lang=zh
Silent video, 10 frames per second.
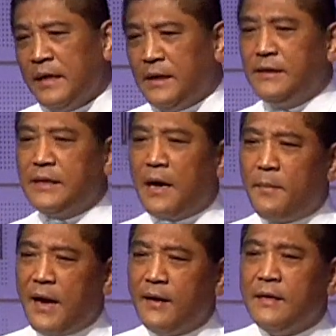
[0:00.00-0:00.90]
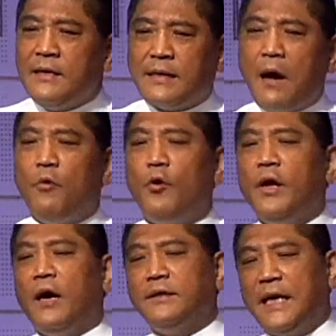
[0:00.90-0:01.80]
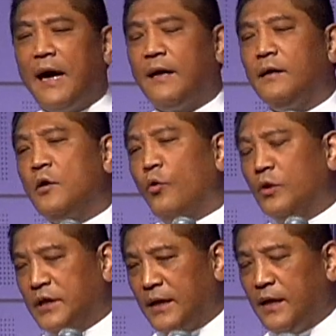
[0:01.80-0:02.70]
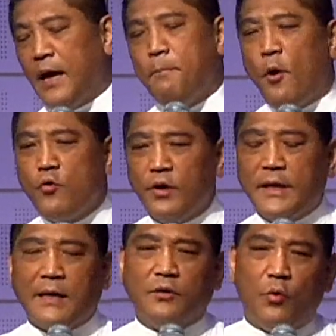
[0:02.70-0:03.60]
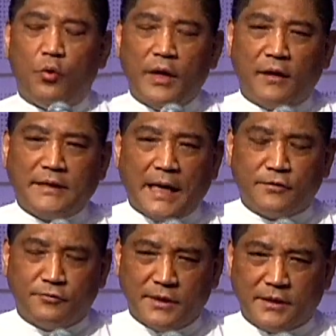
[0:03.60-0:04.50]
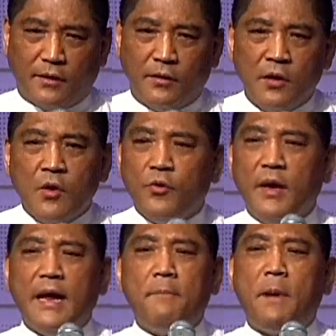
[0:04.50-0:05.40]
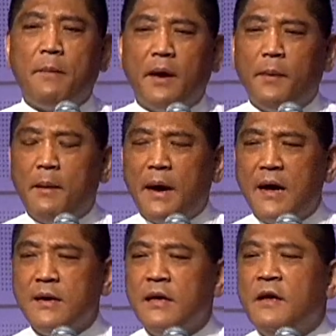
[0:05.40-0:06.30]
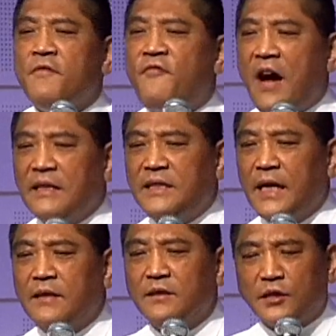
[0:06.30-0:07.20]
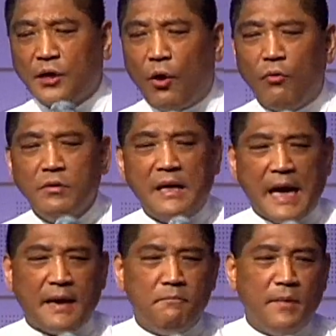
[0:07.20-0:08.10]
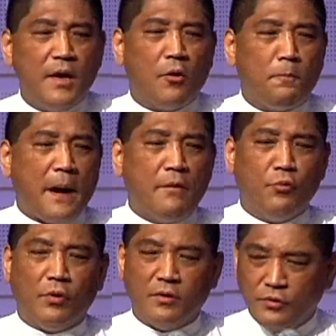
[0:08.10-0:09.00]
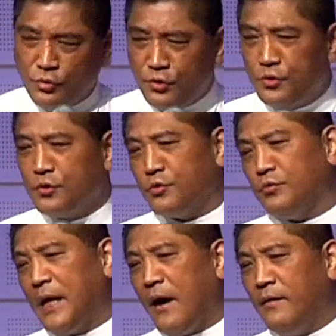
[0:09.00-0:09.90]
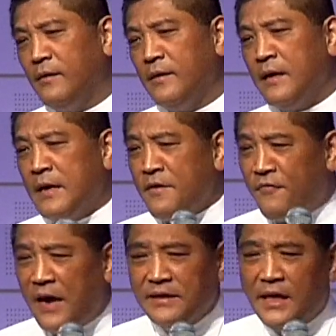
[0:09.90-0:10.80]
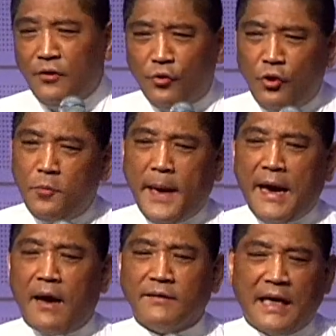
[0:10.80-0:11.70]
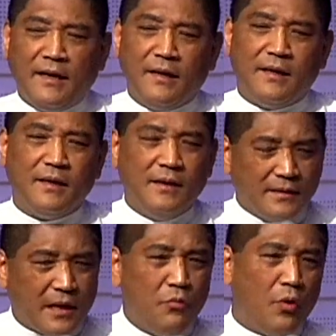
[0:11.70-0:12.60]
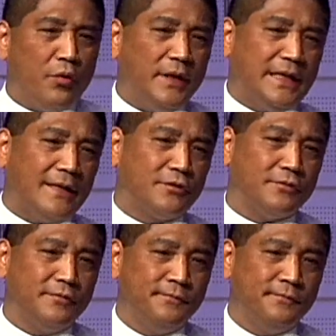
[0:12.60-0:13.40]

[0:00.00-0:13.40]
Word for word: 你知道吗？当我回到家，我整个在崩溃当中。我回到家住的时候，原来爸爸妈妈房间从来没有帮我去除掉，房间都预备好在那里等我回家住，